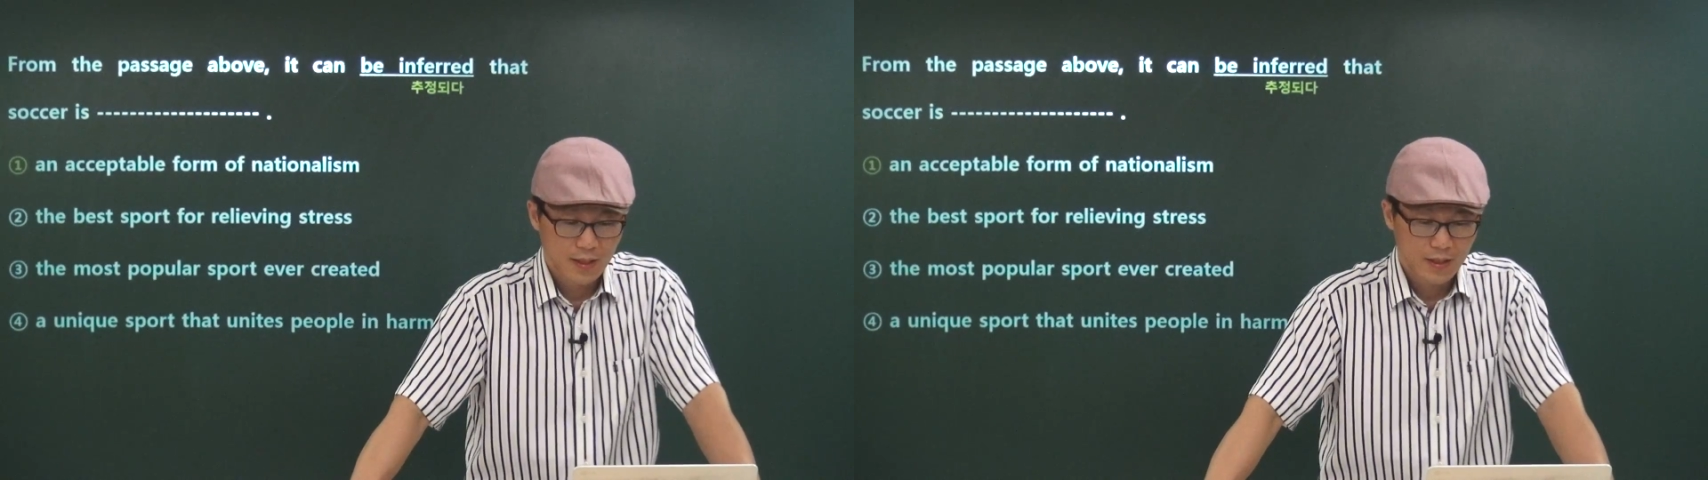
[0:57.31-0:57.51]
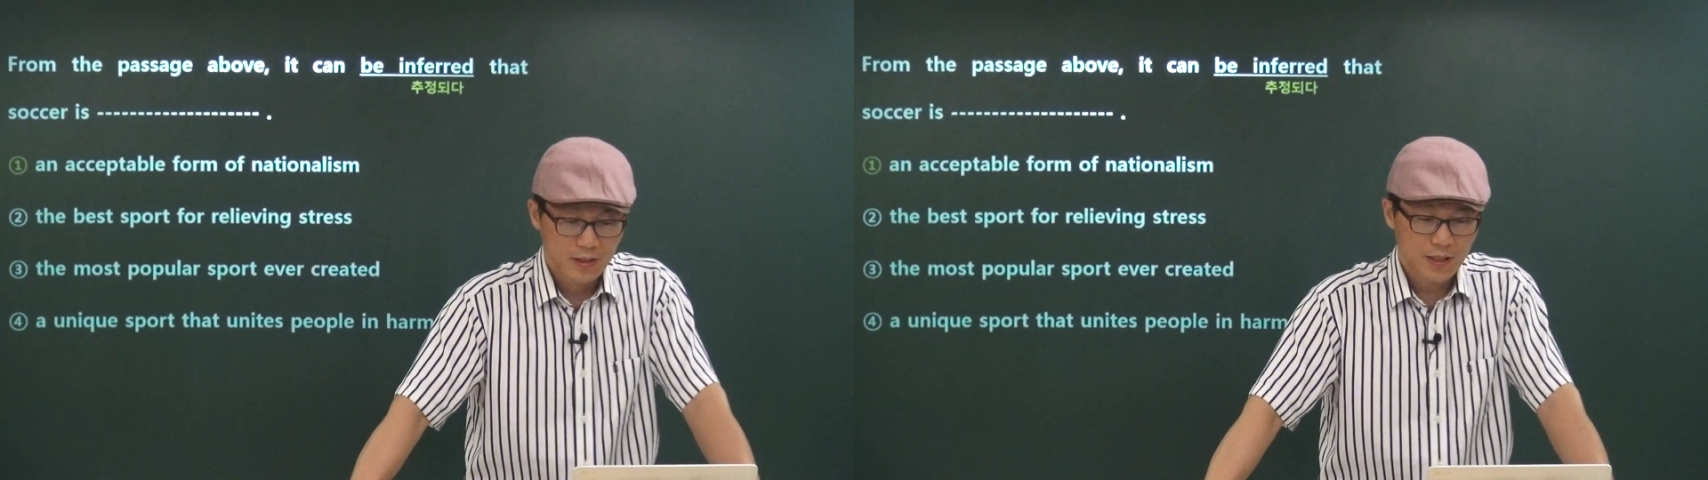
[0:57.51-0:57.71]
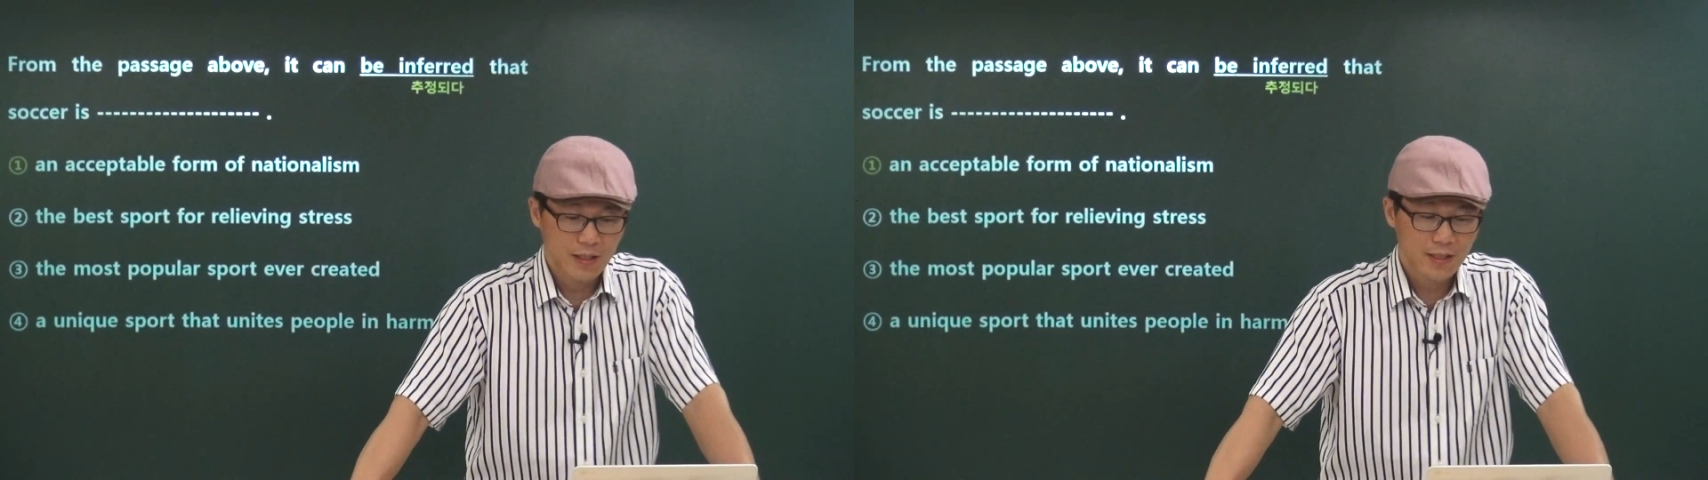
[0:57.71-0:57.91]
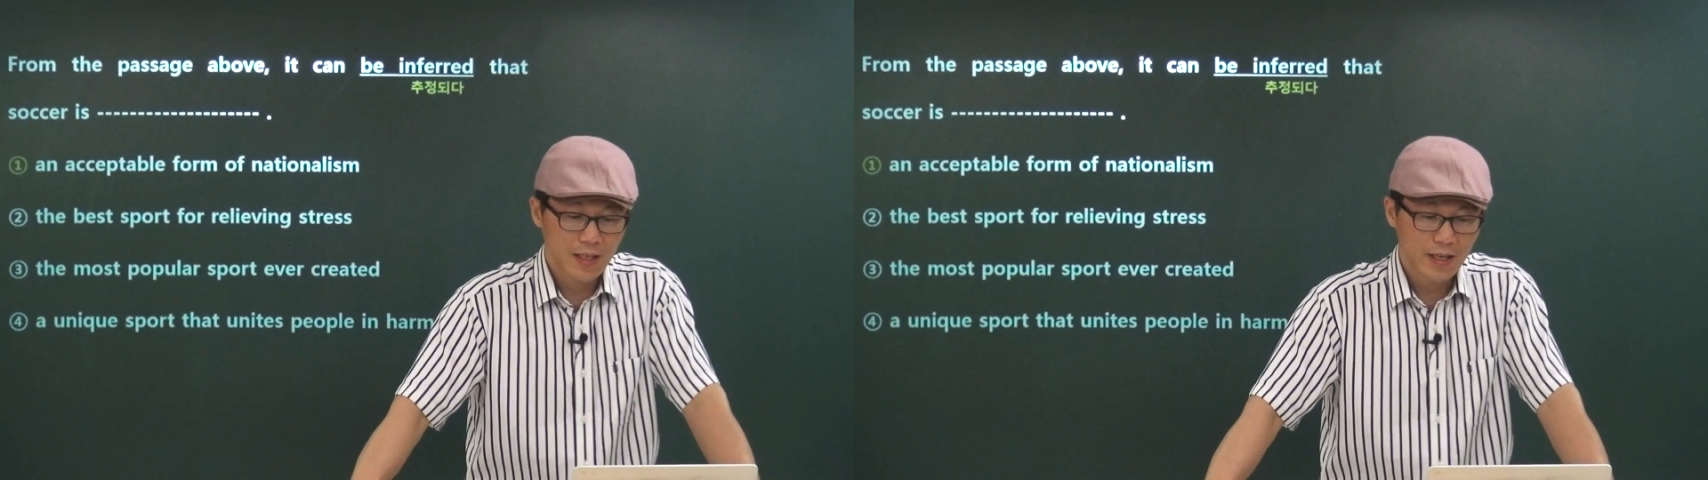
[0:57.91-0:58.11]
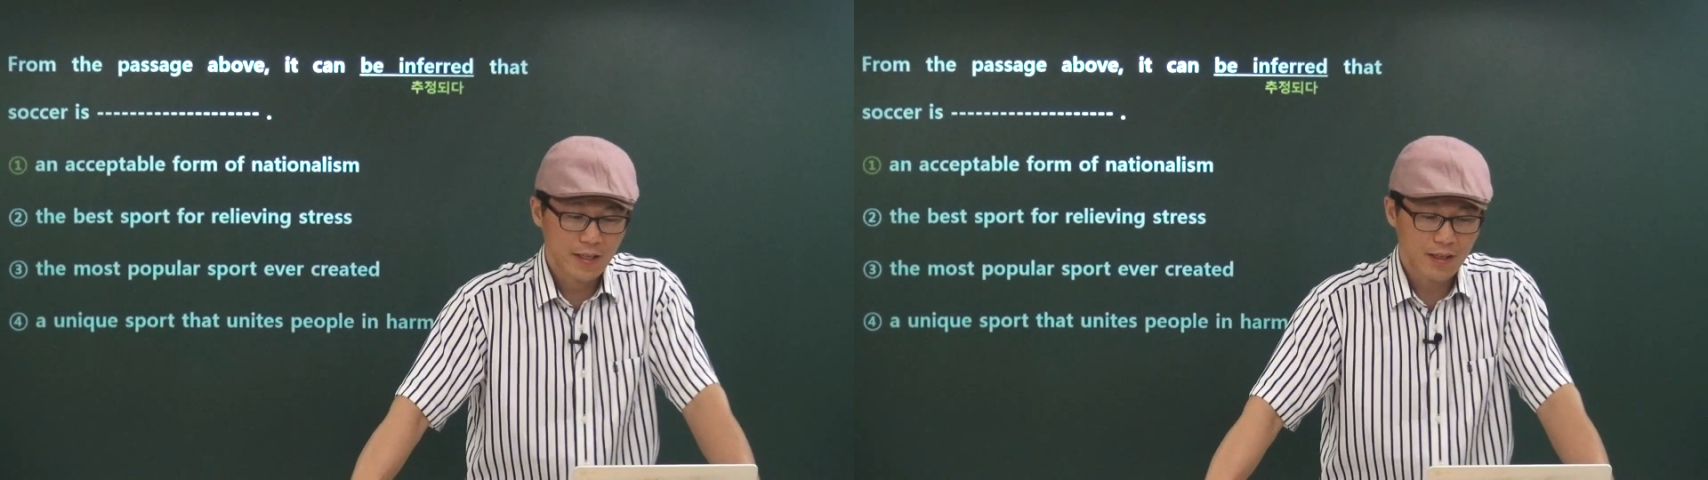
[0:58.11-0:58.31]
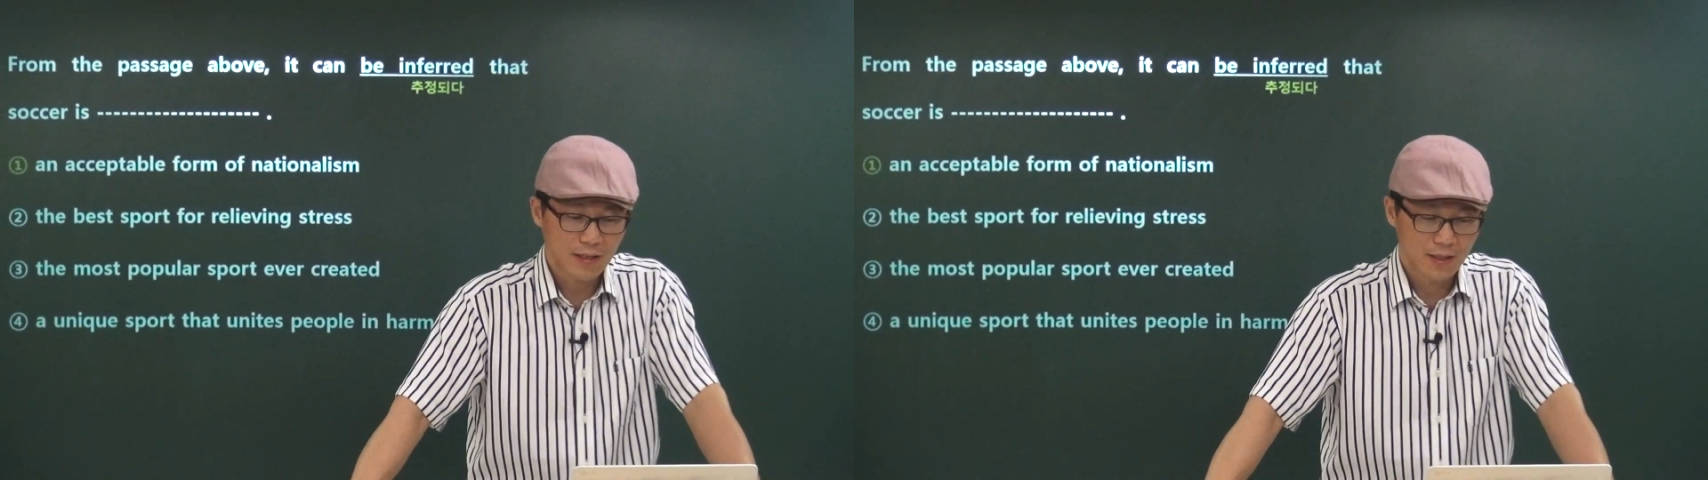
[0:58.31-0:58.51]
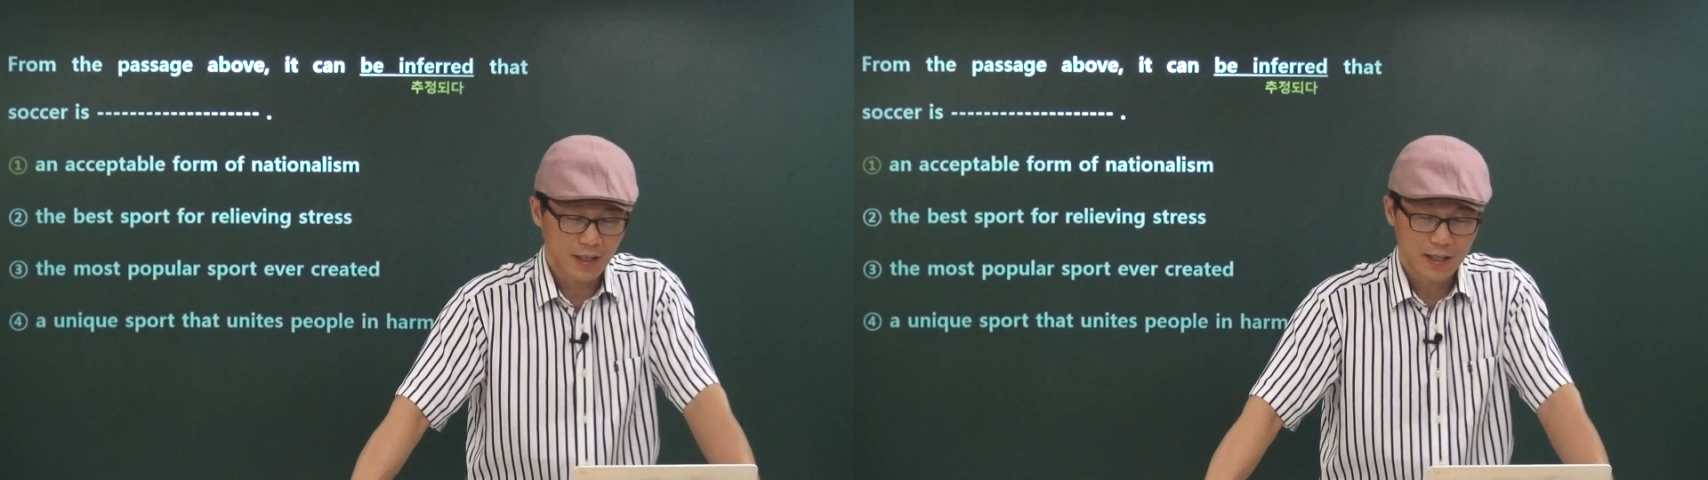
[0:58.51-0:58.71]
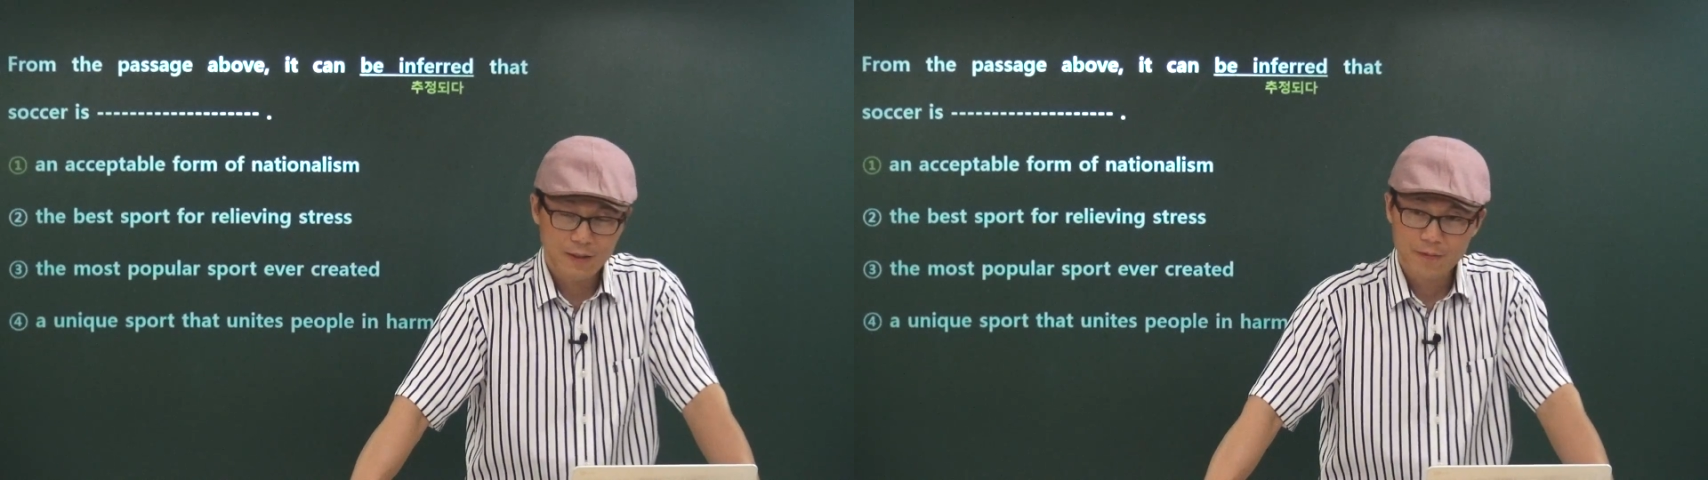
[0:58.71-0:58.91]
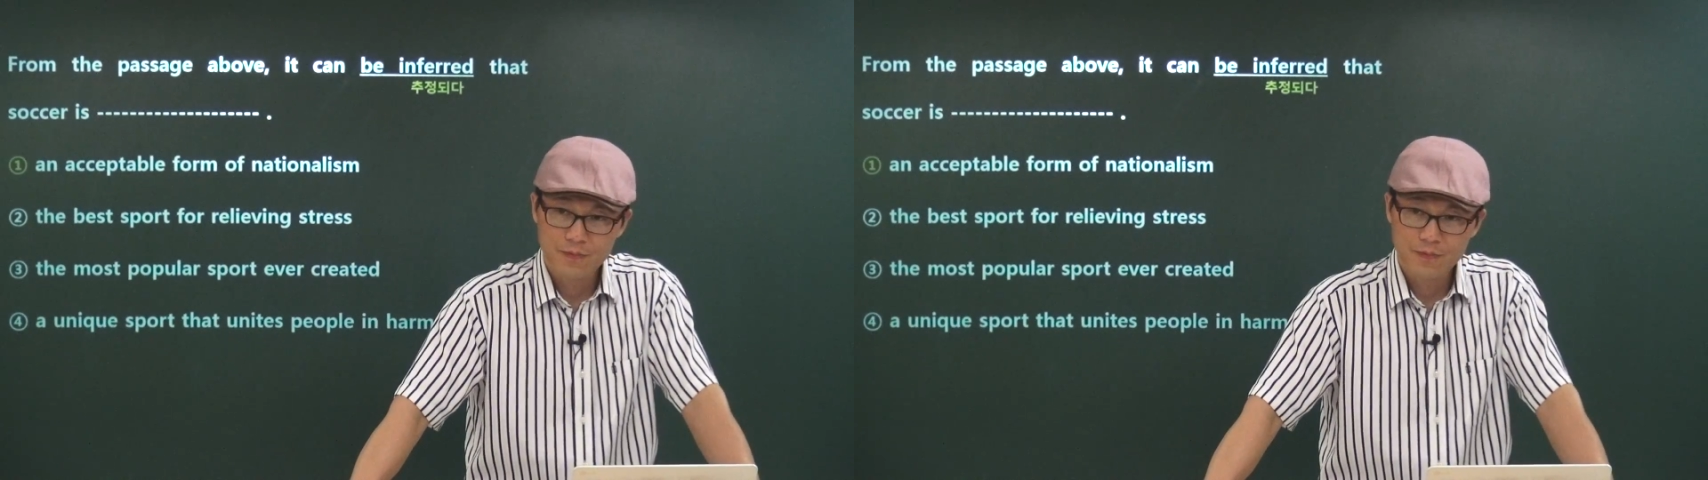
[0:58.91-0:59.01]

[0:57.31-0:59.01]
스트레스를 해결하는데